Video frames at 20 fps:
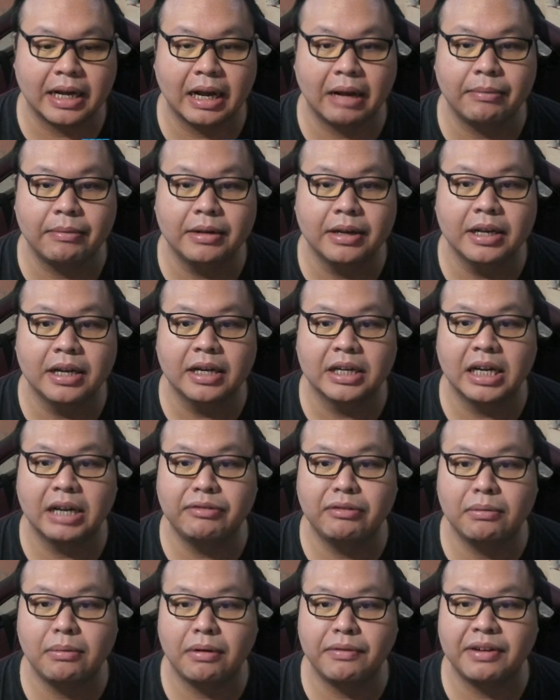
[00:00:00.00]
ครับใน
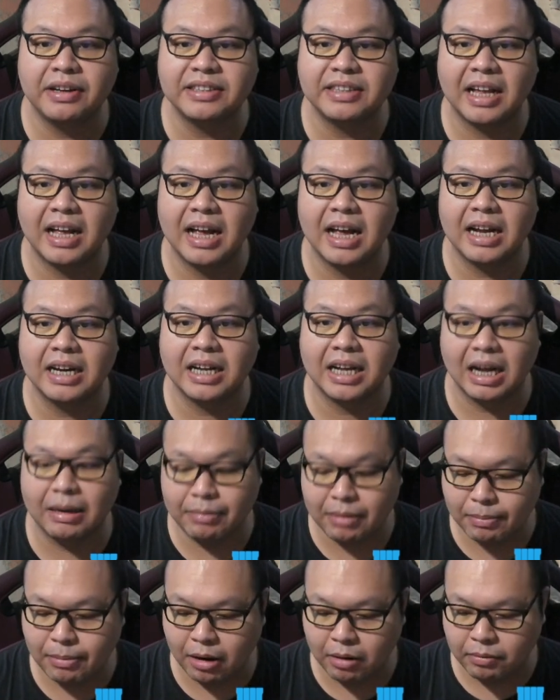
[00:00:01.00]
ฟุตบอลเฟสตานะครับ
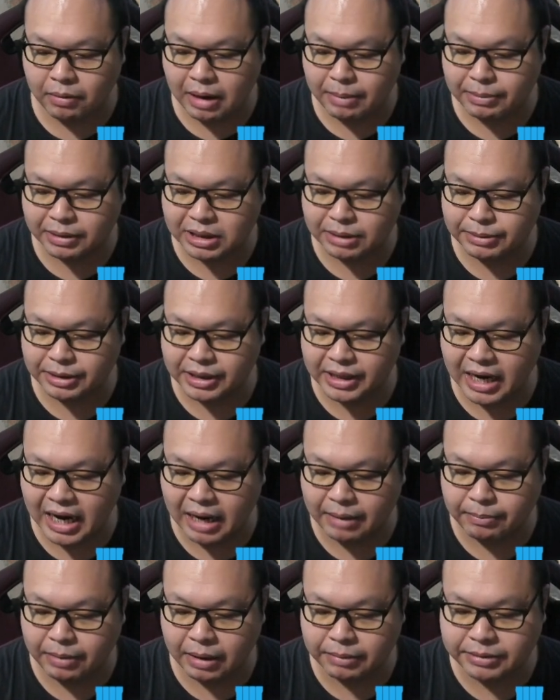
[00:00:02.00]
เขาบอกว่ามันจะมีการ
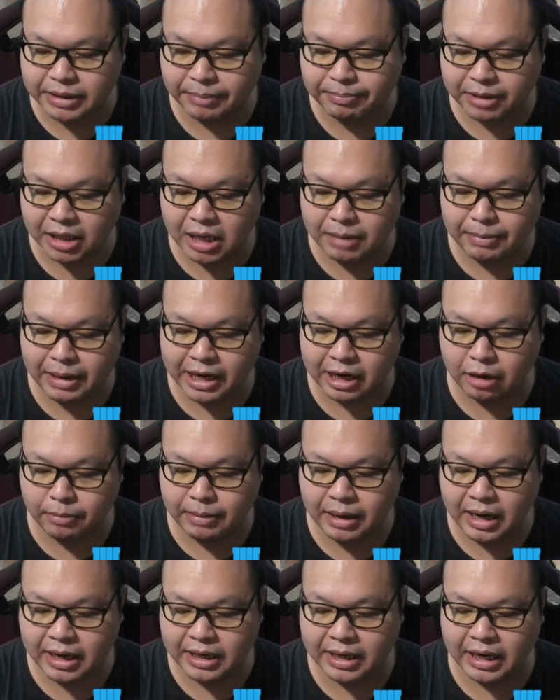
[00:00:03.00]
เพิ่มแชปเตอร์ใหม่เข้า
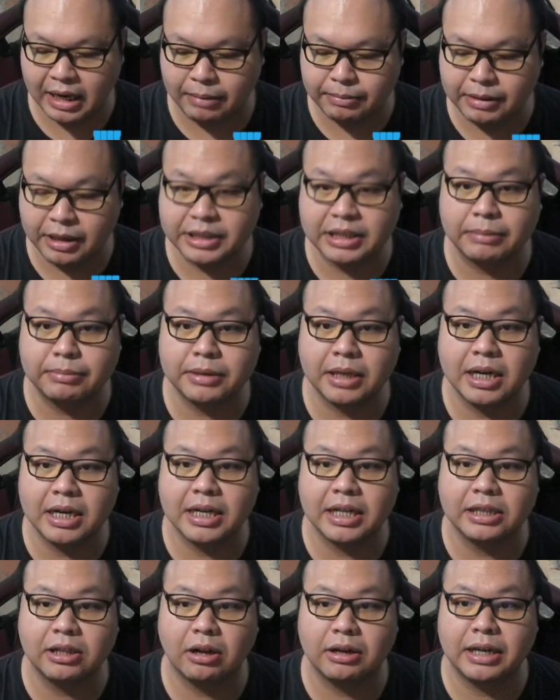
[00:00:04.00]
มานะครับเนี่ยแชปเตอร์
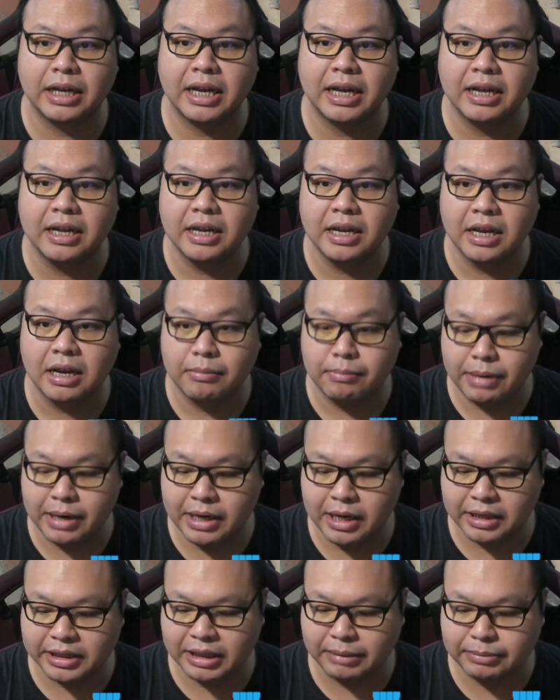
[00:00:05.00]
เนี่ยตอนนี้มี
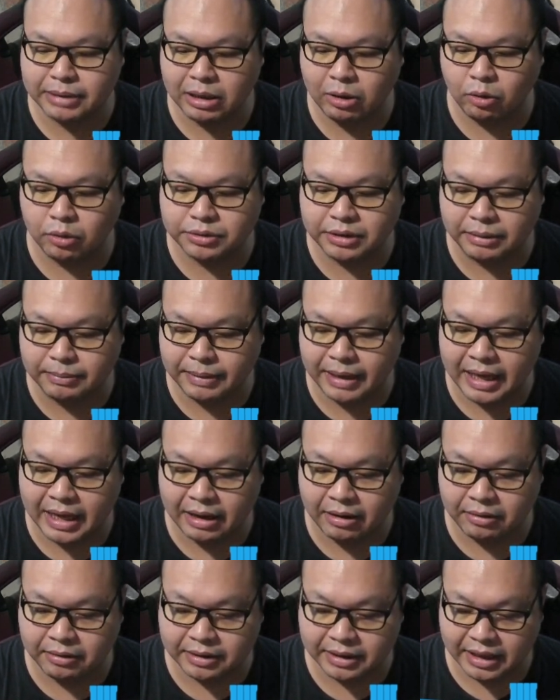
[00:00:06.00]
ถึงแชปเตอร์60 แล้ว
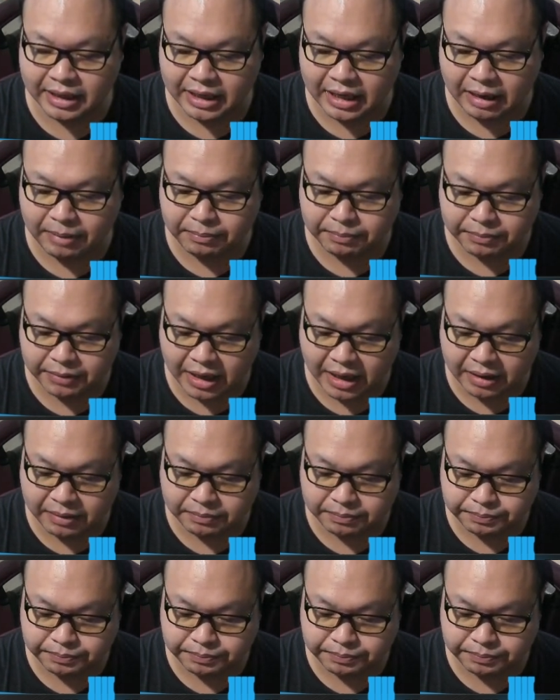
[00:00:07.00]
นะครับเนี่ย